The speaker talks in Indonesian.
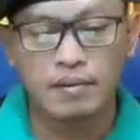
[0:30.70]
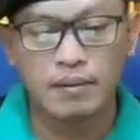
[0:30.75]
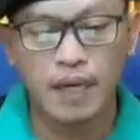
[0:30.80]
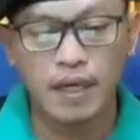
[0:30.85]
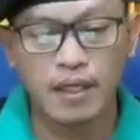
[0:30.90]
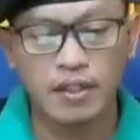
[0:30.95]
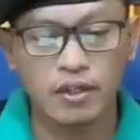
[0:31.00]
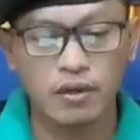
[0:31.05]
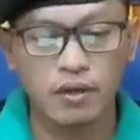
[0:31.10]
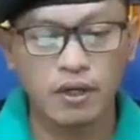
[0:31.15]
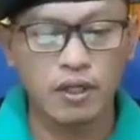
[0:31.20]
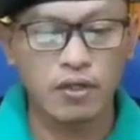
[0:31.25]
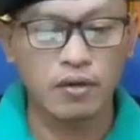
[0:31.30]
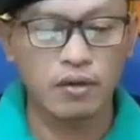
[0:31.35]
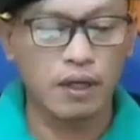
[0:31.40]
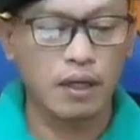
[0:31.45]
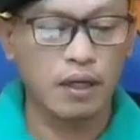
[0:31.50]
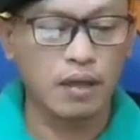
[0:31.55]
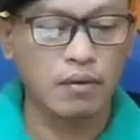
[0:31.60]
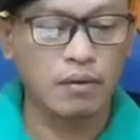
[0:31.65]
Baik
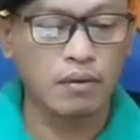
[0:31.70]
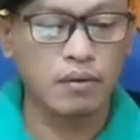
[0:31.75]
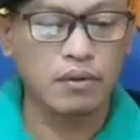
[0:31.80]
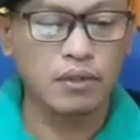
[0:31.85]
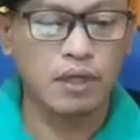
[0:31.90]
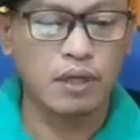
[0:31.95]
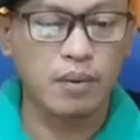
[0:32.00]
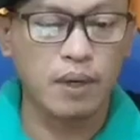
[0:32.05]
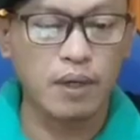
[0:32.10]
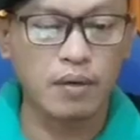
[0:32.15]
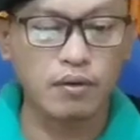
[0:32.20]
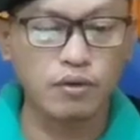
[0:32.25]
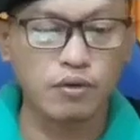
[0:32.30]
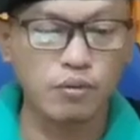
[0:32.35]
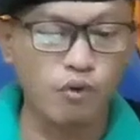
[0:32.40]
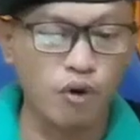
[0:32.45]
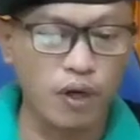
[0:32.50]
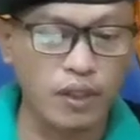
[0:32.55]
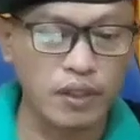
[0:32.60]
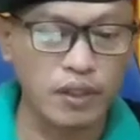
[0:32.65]
saudara-saudaraku, sahabatku
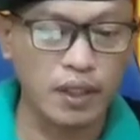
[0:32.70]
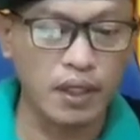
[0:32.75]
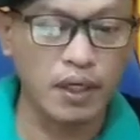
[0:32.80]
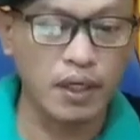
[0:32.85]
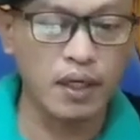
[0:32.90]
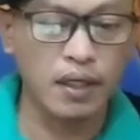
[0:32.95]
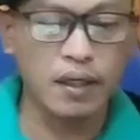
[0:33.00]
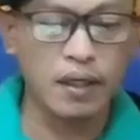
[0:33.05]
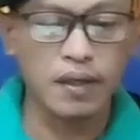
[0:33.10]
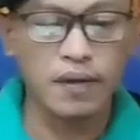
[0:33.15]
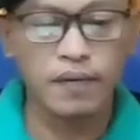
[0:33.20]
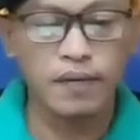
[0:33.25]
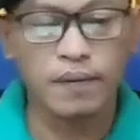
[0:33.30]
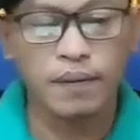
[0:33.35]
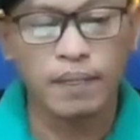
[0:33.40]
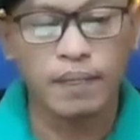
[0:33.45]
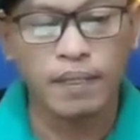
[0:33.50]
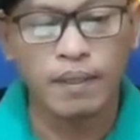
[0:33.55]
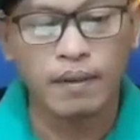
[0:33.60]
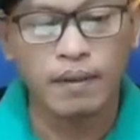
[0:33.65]
semuanya,
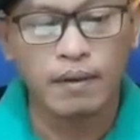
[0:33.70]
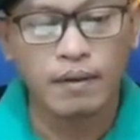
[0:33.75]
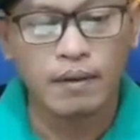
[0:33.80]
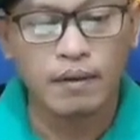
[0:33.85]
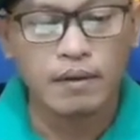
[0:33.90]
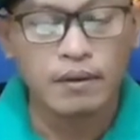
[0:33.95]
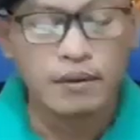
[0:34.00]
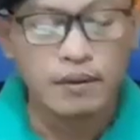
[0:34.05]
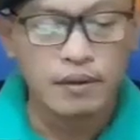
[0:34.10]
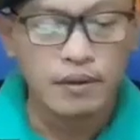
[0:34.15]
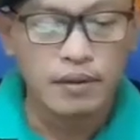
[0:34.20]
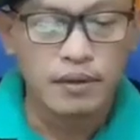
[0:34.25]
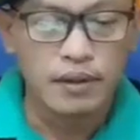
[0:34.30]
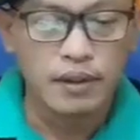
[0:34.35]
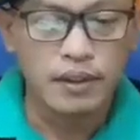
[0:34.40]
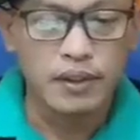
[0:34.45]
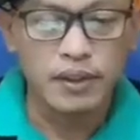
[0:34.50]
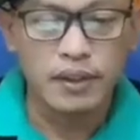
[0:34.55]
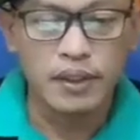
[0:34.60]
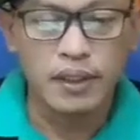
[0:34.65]

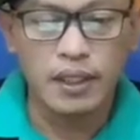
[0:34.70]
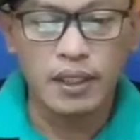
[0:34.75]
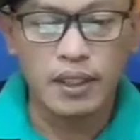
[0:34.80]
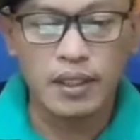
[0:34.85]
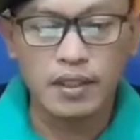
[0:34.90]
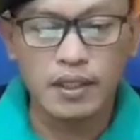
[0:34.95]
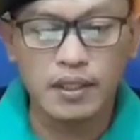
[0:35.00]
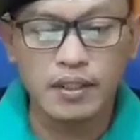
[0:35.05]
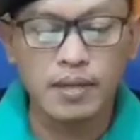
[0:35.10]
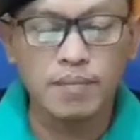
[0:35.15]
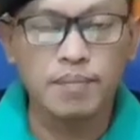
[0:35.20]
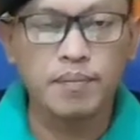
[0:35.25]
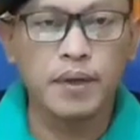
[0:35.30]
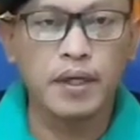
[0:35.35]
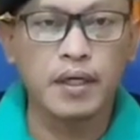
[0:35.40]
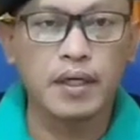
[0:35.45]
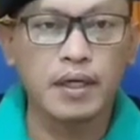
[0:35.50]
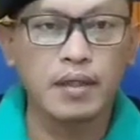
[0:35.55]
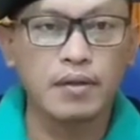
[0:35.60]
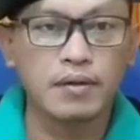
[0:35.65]
di sini akan saya
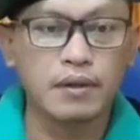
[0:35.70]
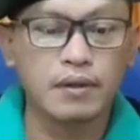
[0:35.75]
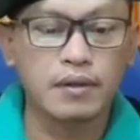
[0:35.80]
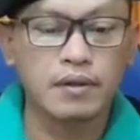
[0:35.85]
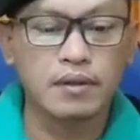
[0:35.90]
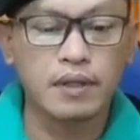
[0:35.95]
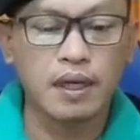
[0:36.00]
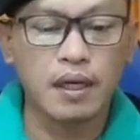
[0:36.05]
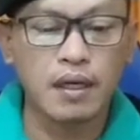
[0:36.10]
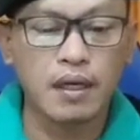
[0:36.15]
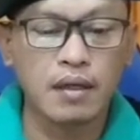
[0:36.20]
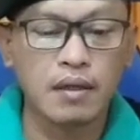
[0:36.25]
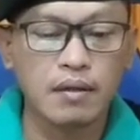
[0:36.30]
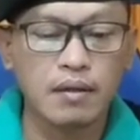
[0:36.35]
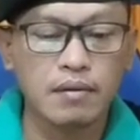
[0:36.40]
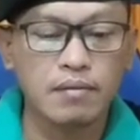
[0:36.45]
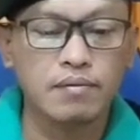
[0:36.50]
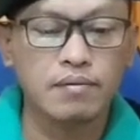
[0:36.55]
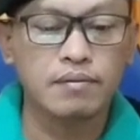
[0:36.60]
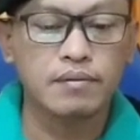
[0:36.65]
sampaikan
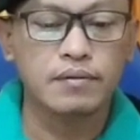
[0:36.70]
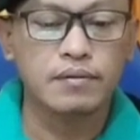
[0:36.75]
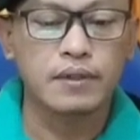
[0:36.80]
tentang